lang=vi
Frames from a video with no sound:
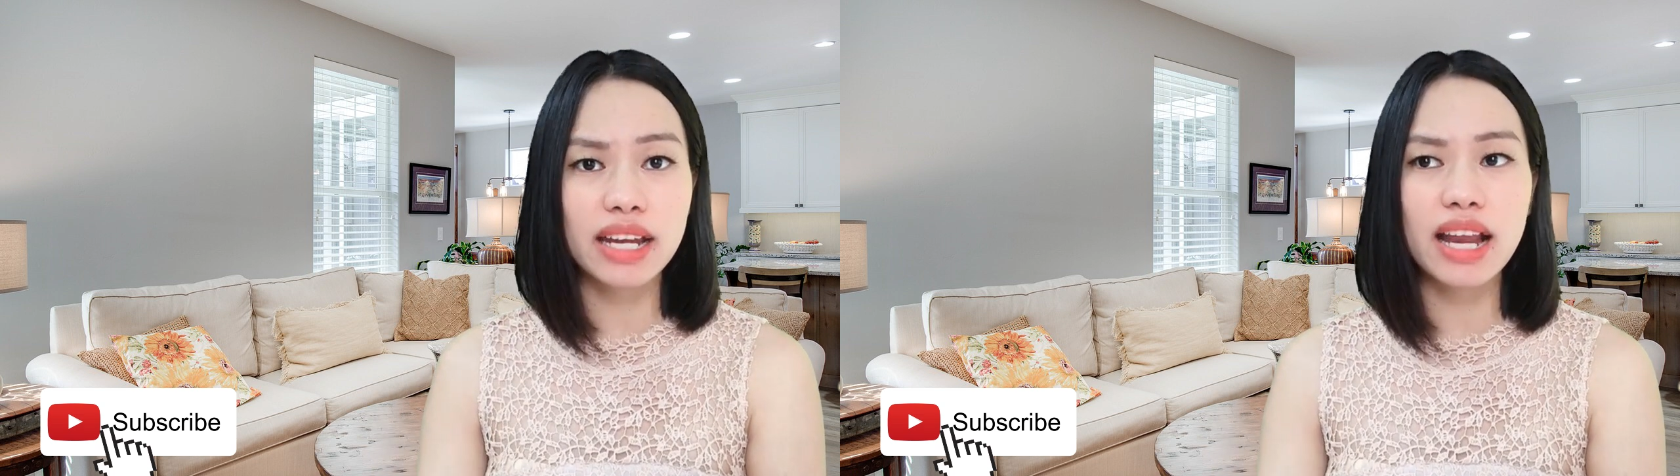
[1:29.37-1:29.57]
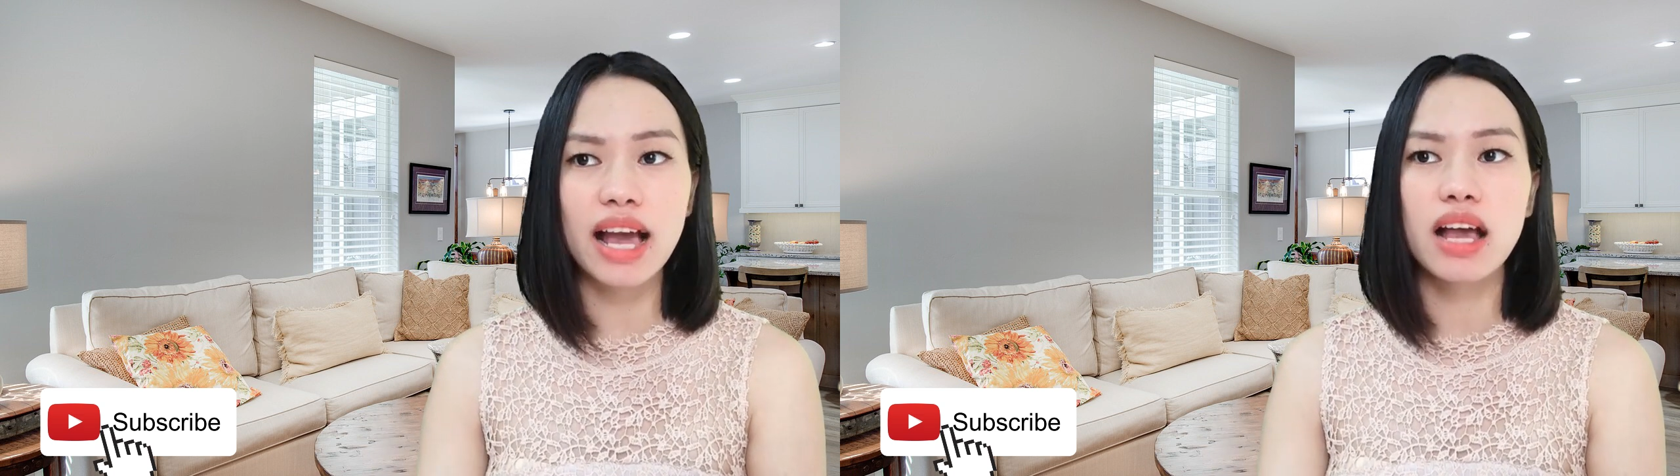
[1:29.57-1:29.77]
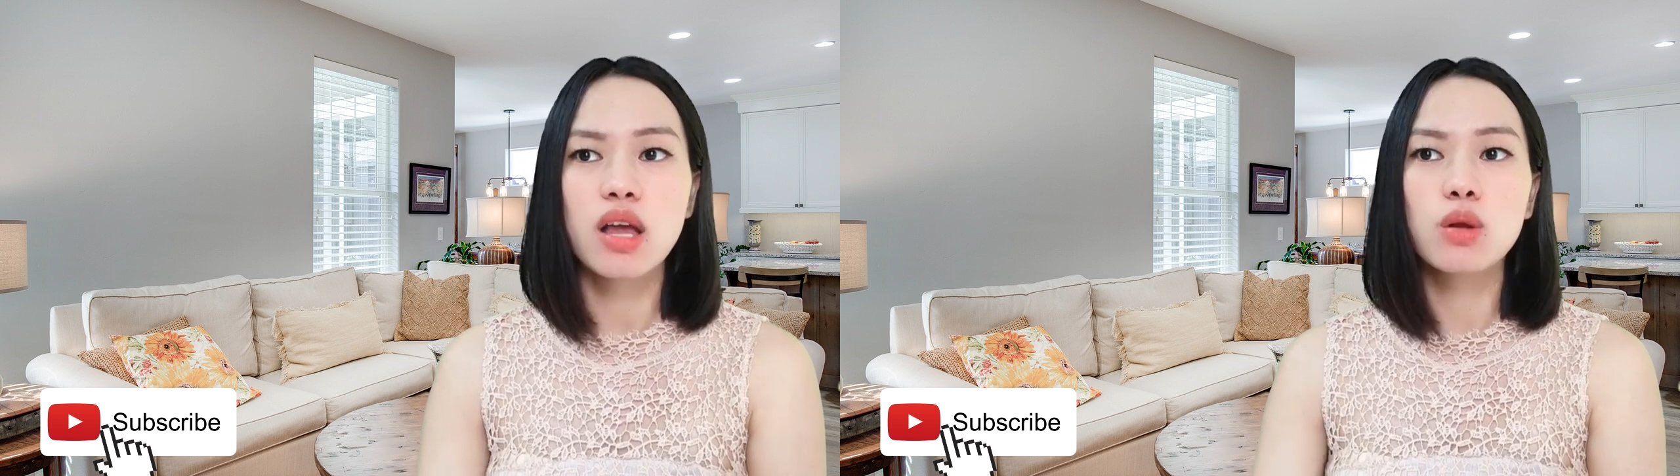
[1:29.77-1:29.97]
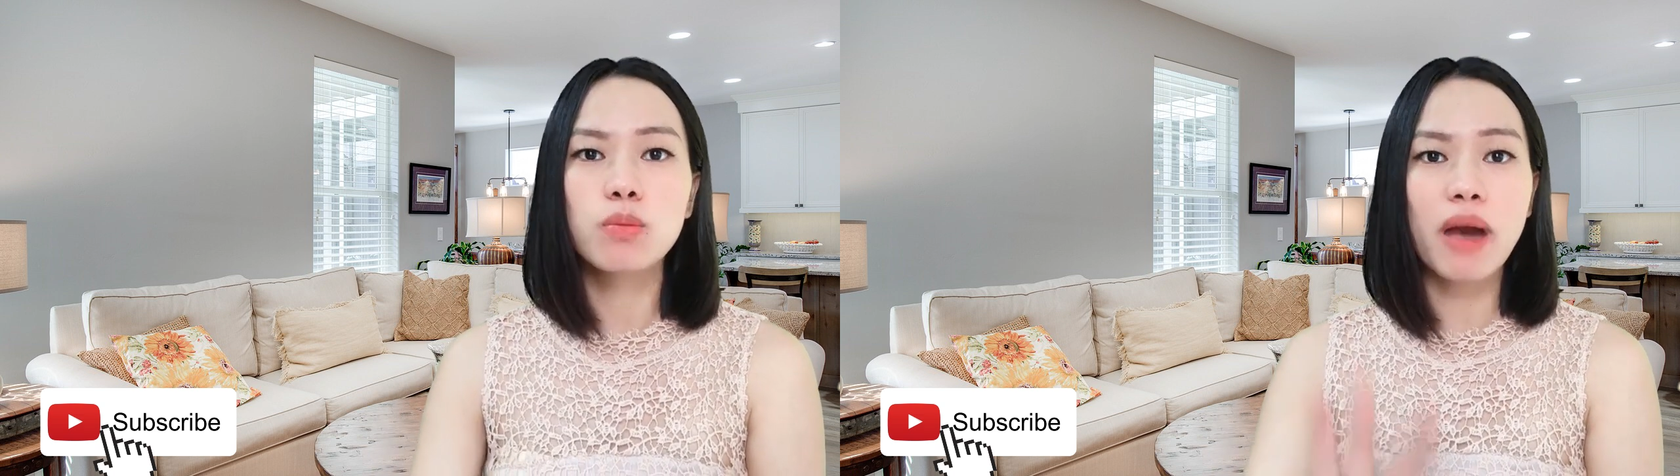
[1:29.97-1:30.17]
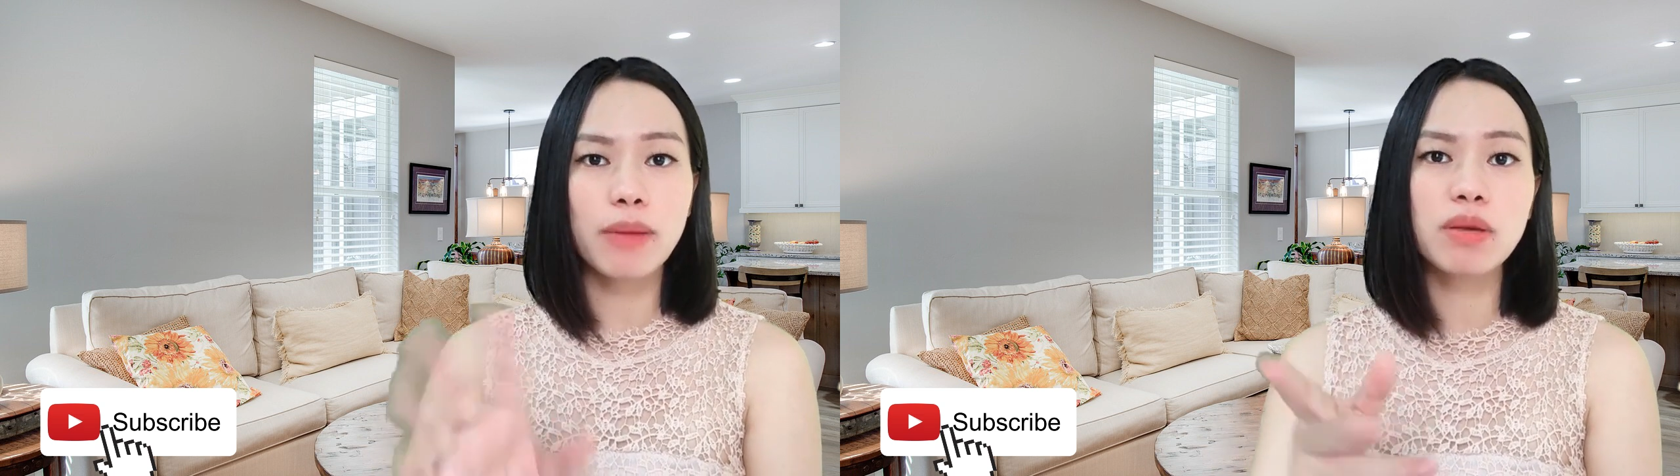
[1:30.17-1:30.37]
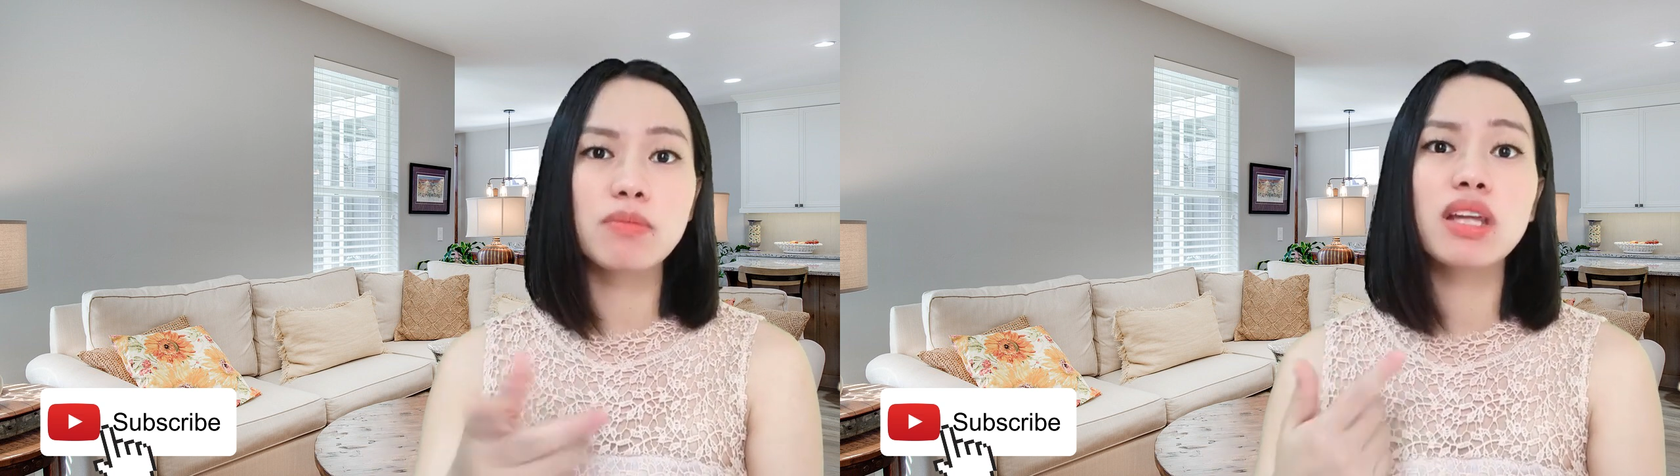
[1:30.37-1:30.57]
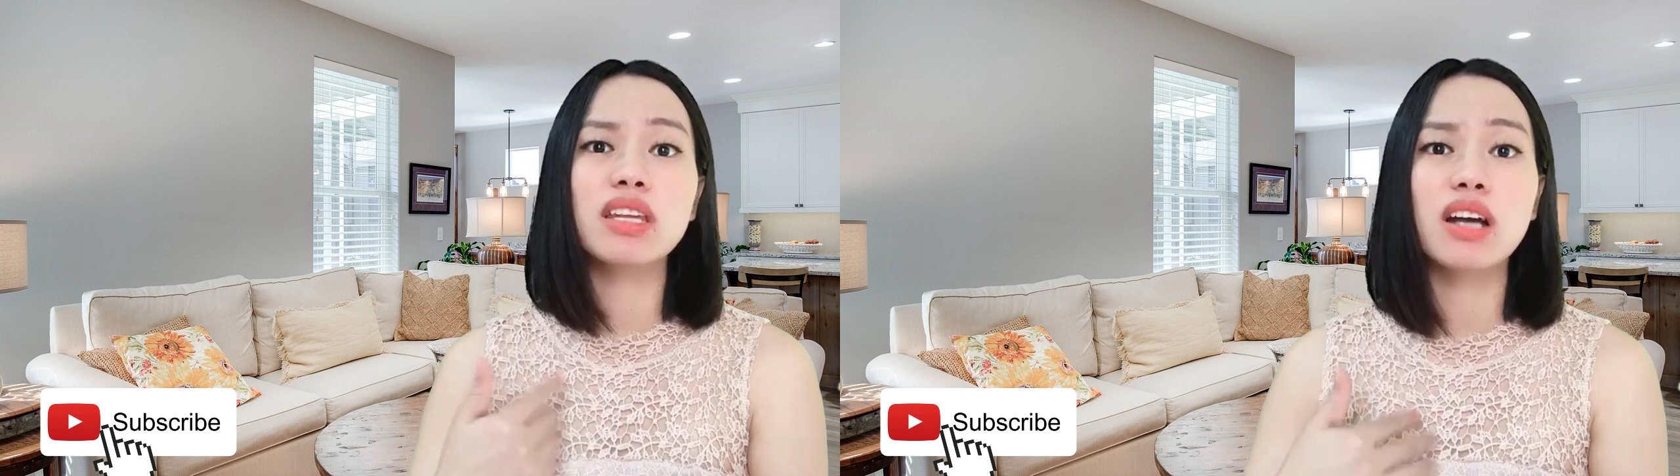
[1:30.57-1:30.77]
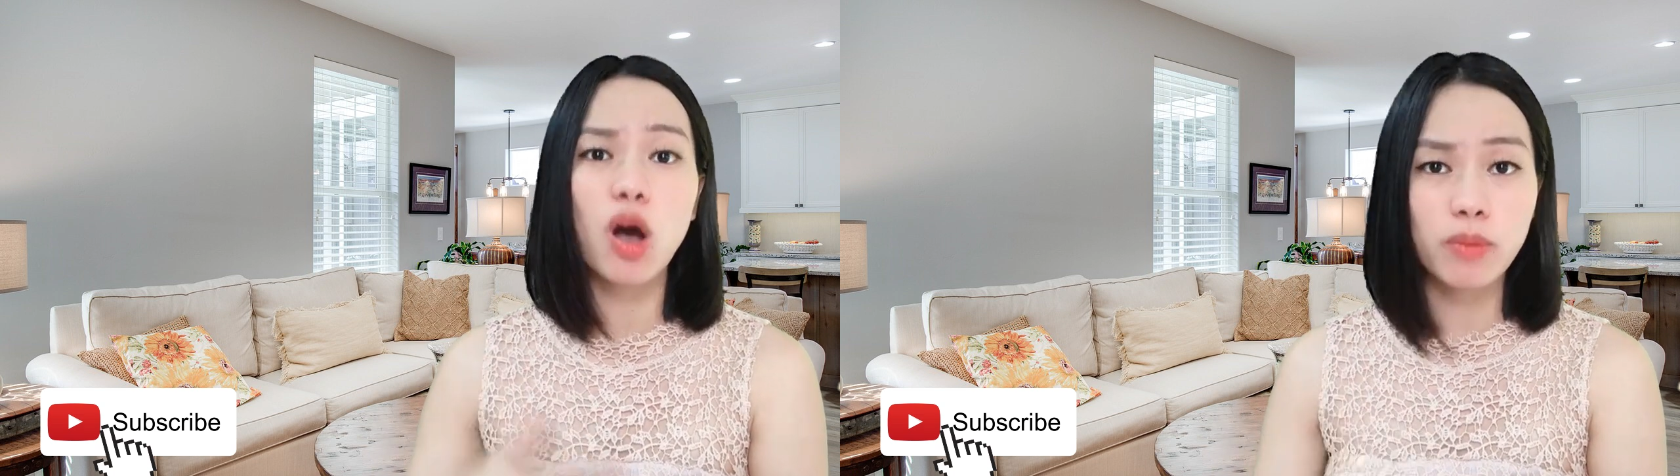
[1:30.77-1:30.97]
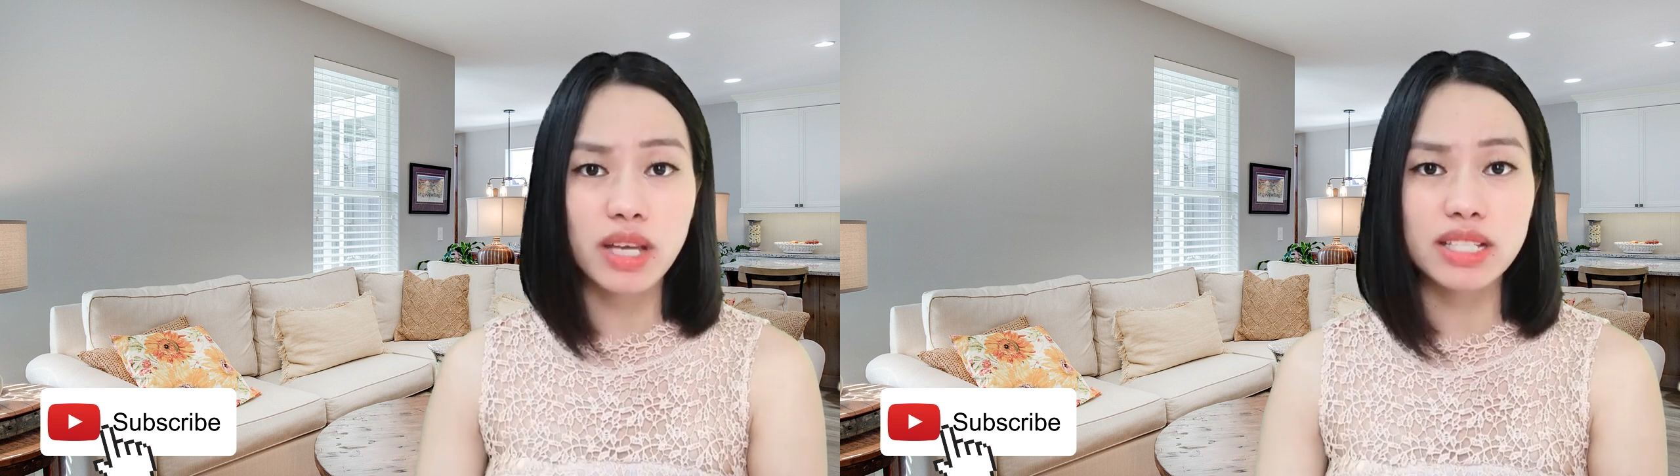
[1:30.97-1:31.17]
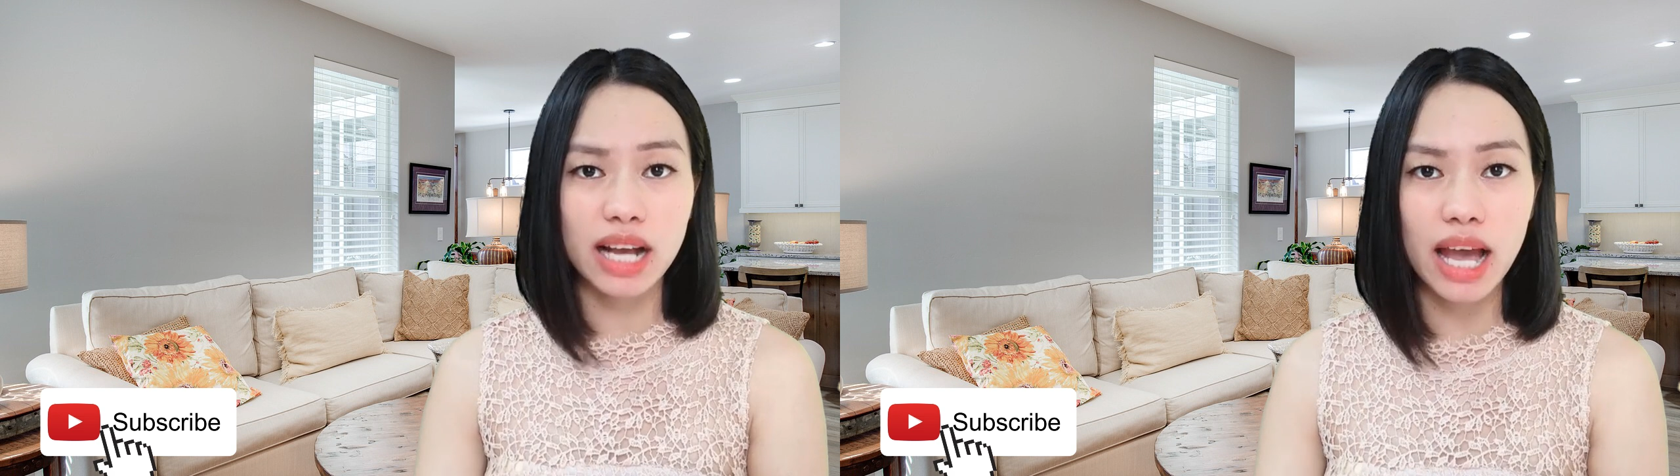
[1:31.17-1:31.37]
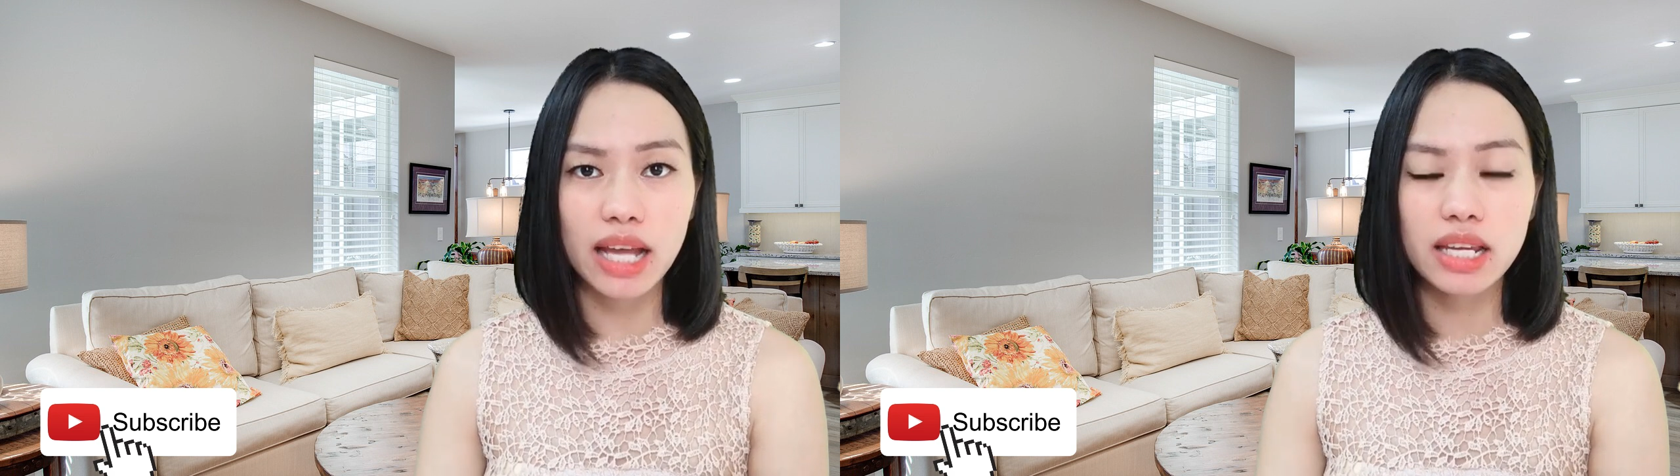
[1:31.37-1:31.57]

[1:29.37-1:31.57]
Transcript: hay là lúc bạn mình bận thì gọi mình chẳng hạn.